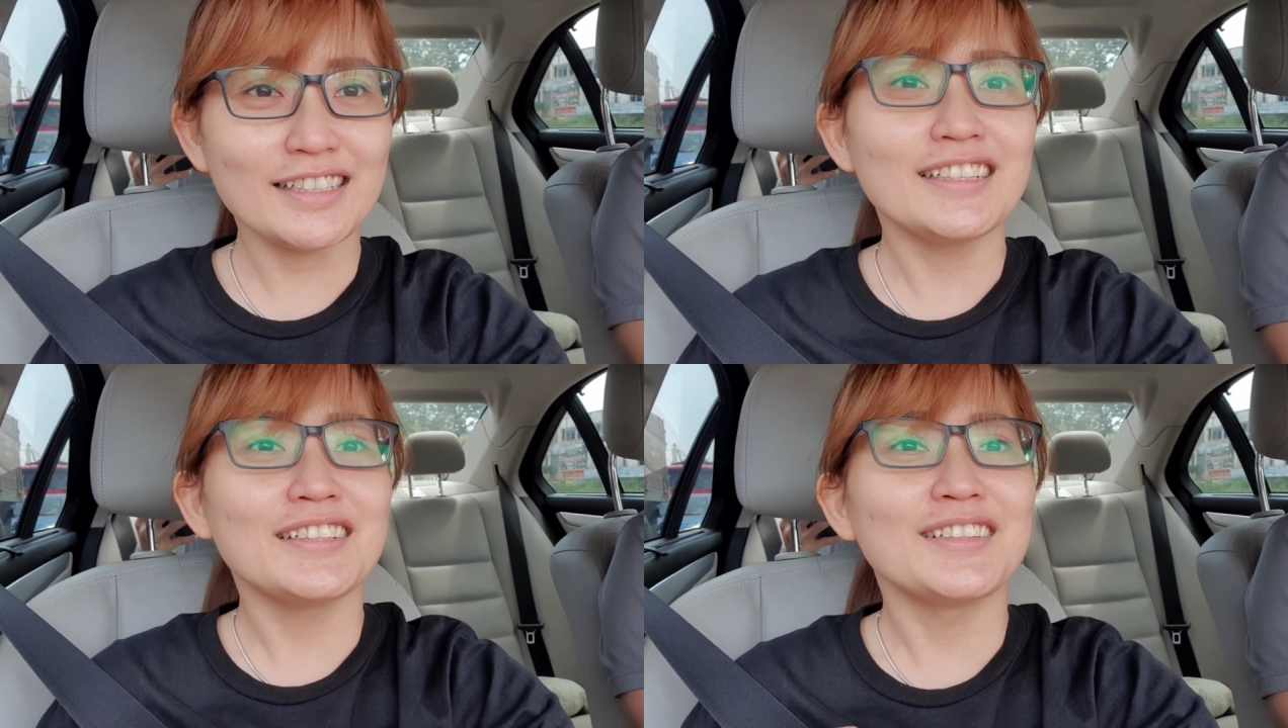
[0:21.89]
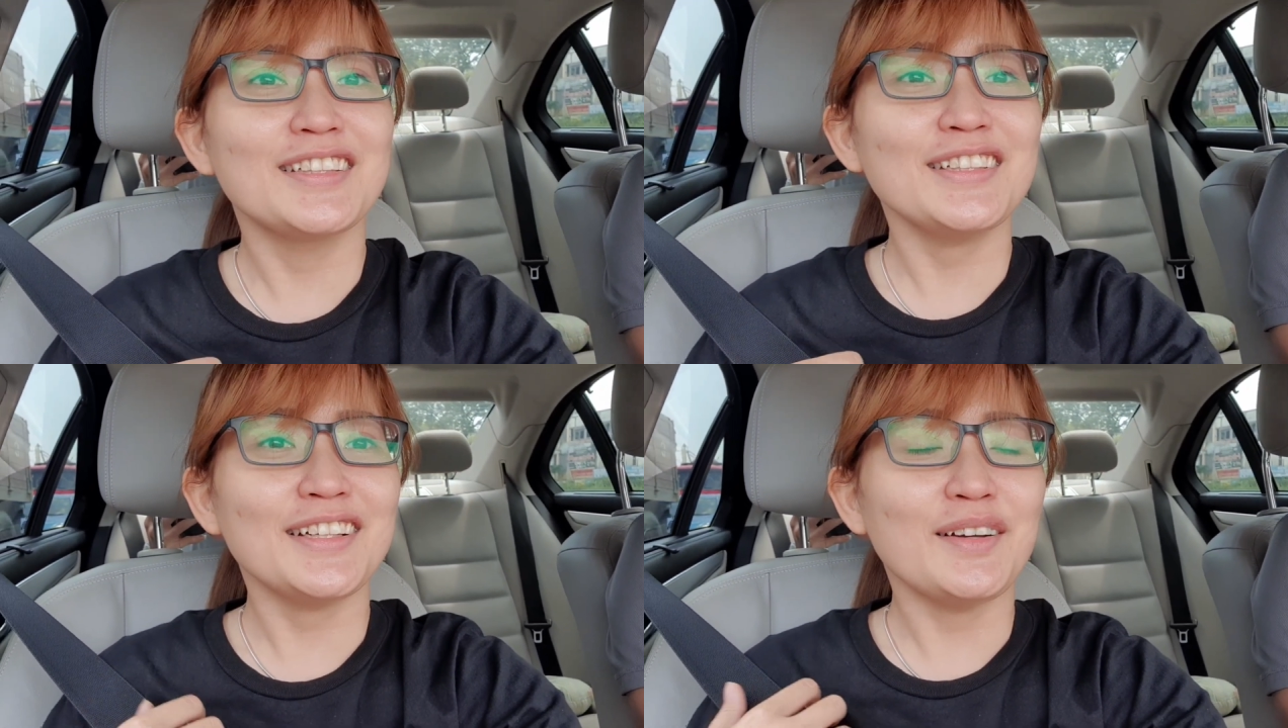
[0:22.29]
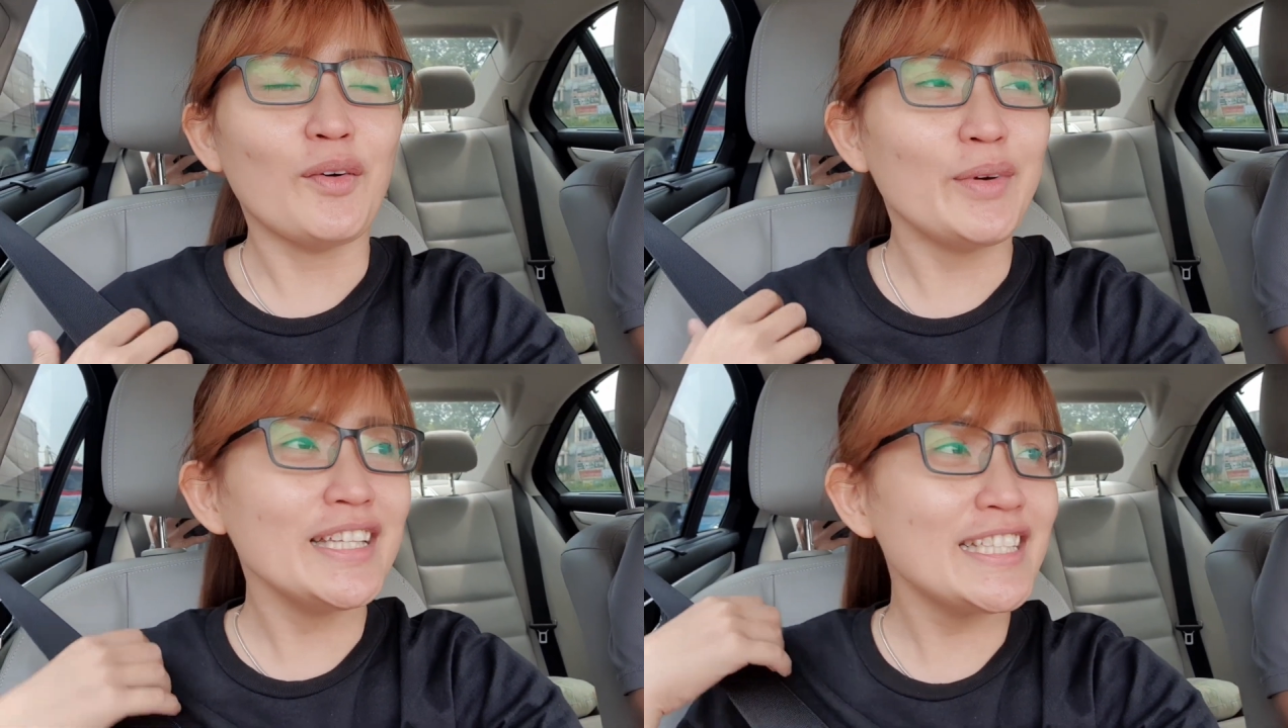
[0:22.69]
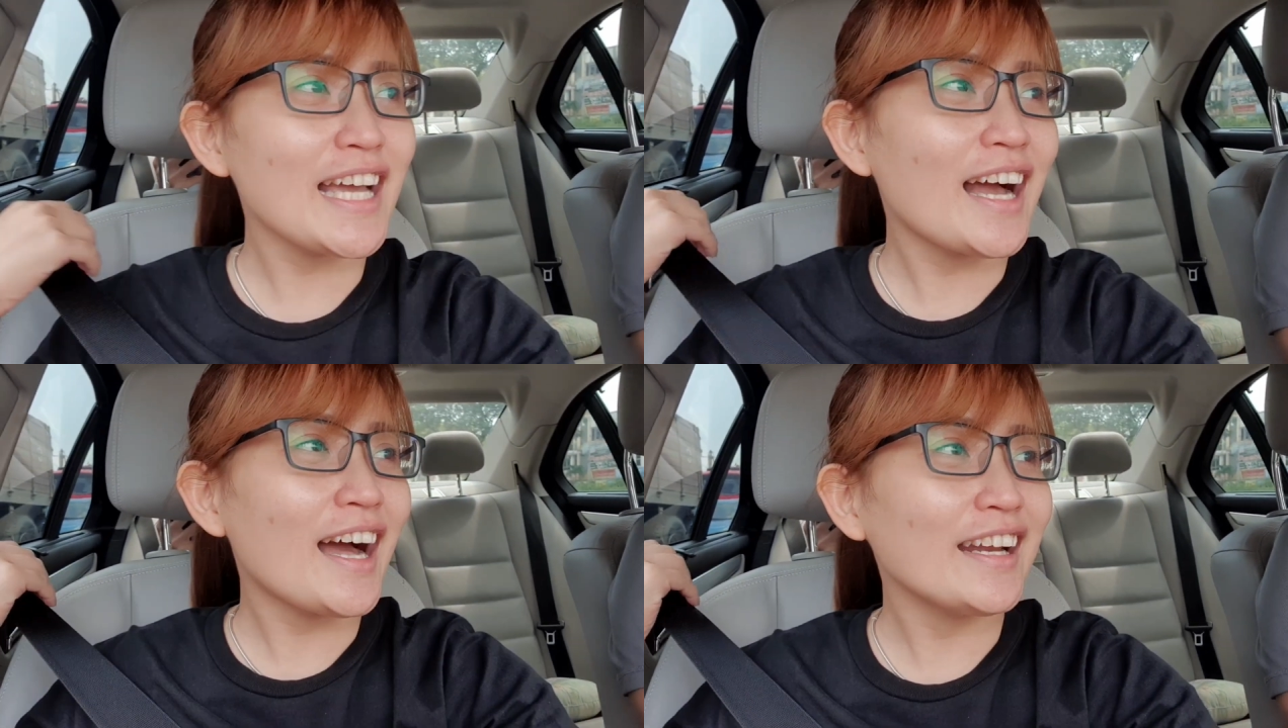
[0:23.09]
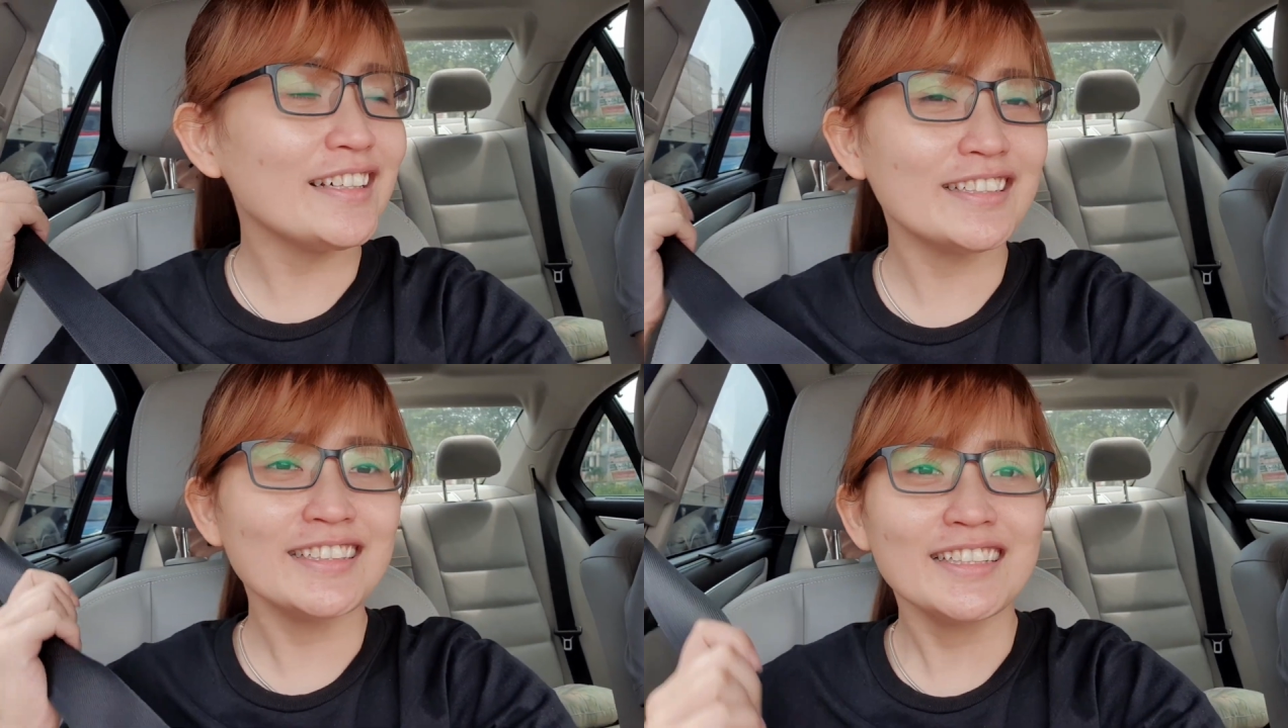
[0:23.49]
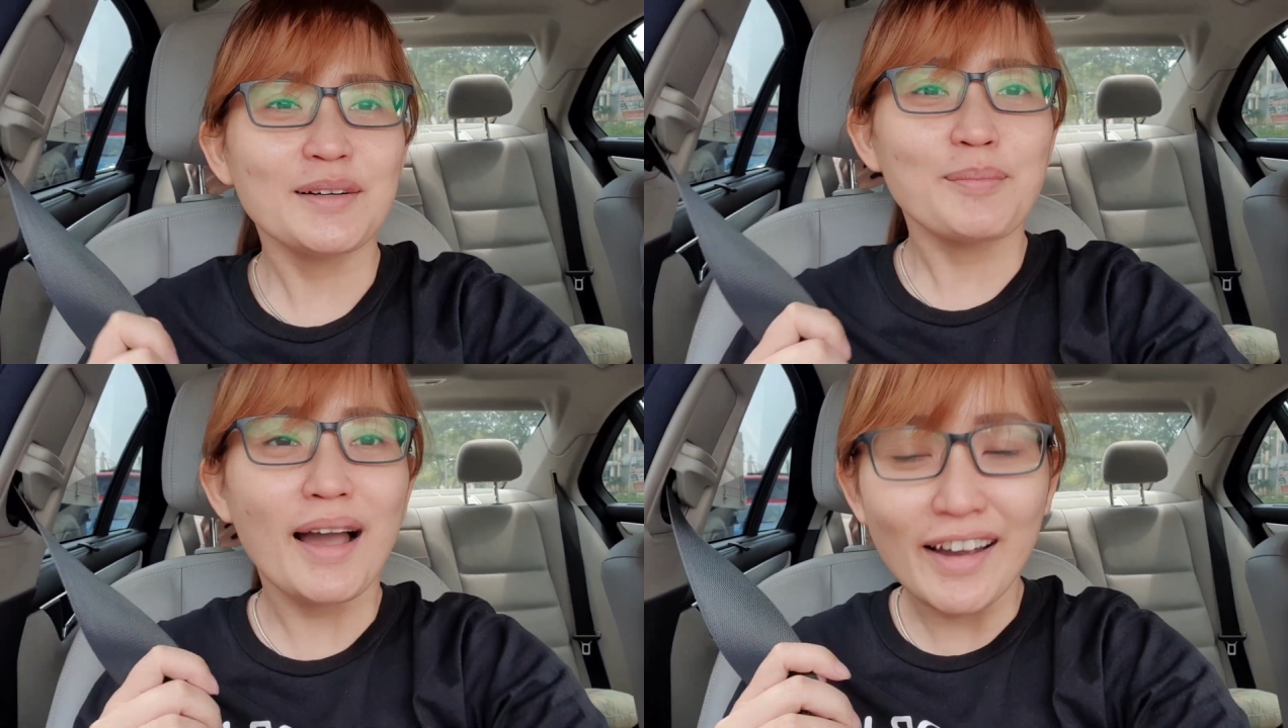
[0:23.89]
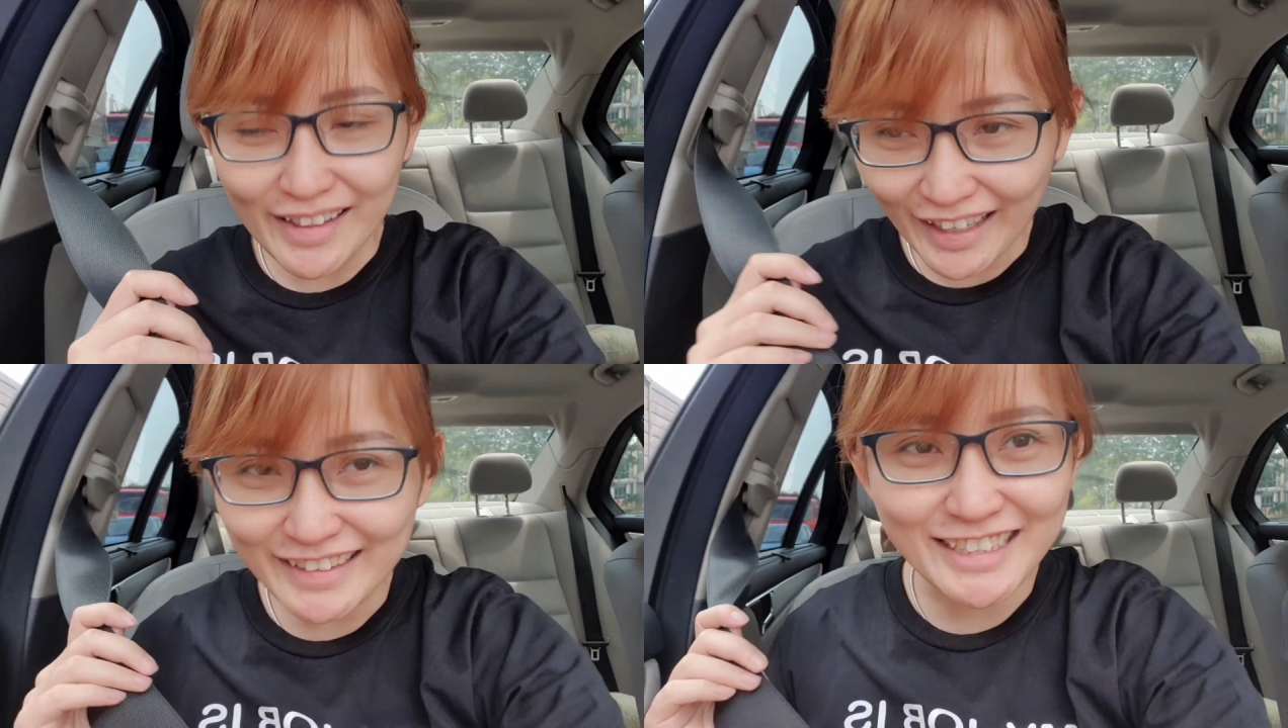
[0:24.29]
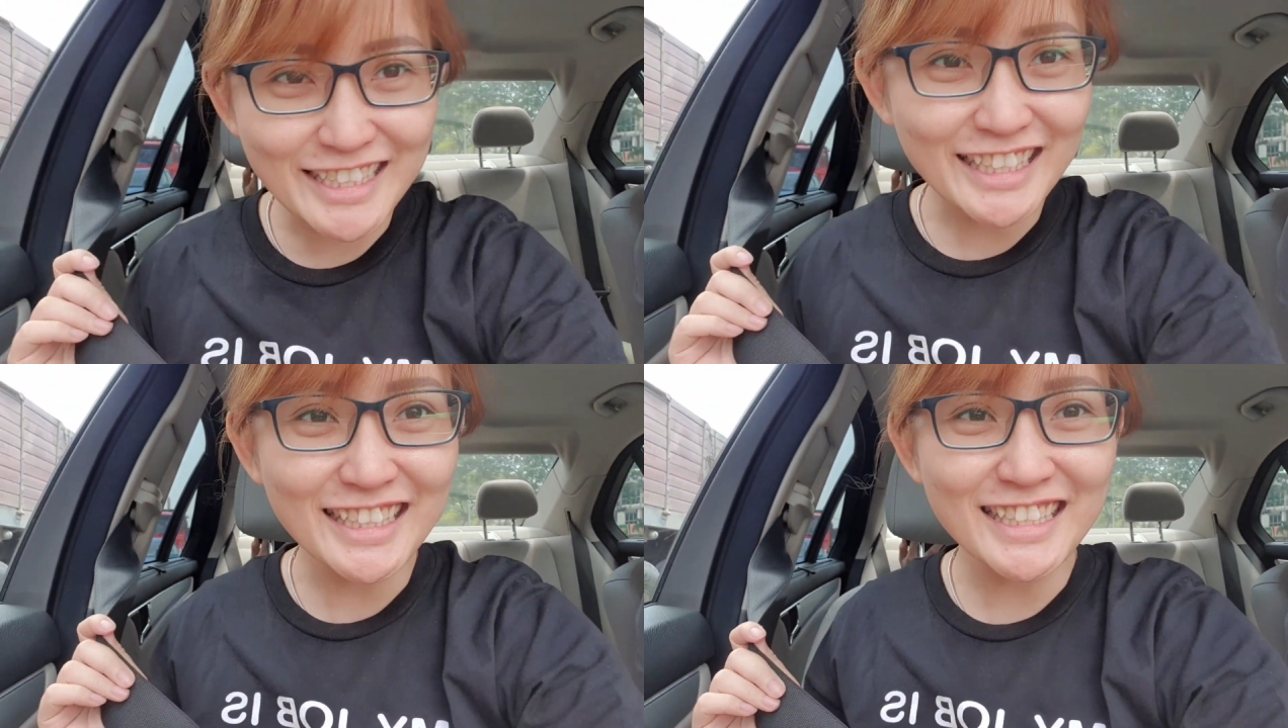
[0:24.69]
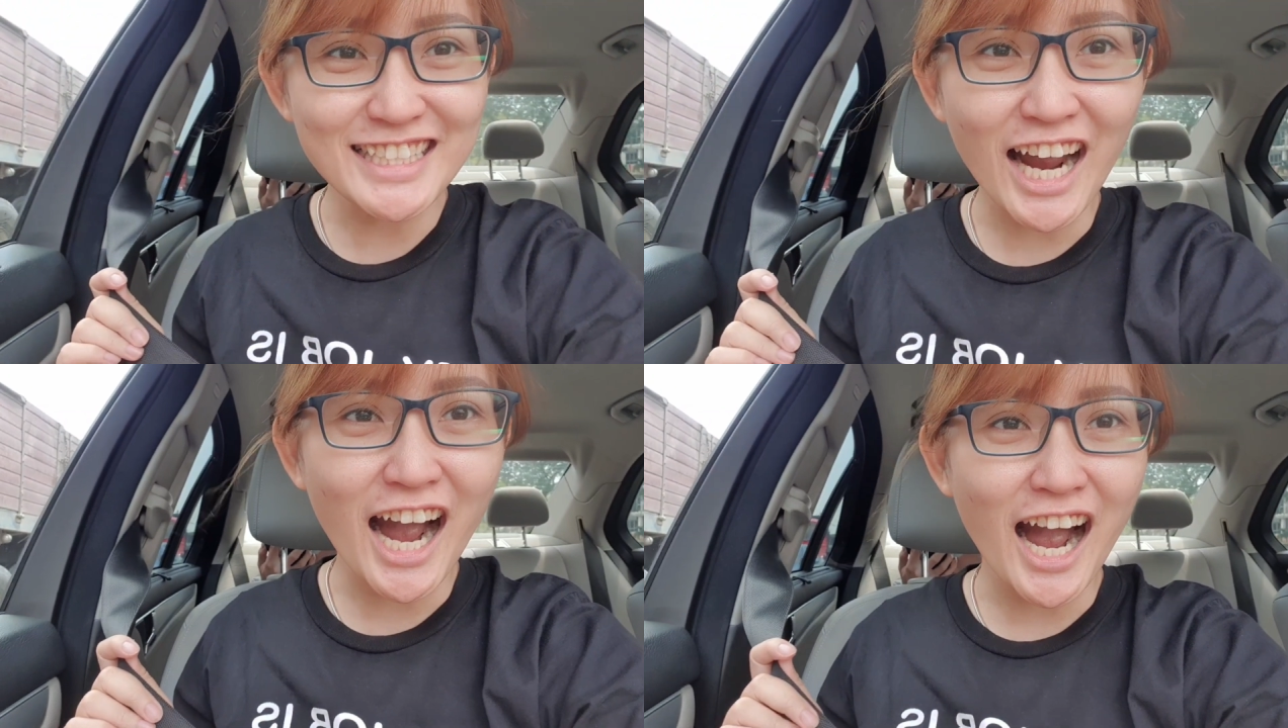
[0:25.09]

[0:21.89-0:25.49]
对，我们家呢买了一台新车，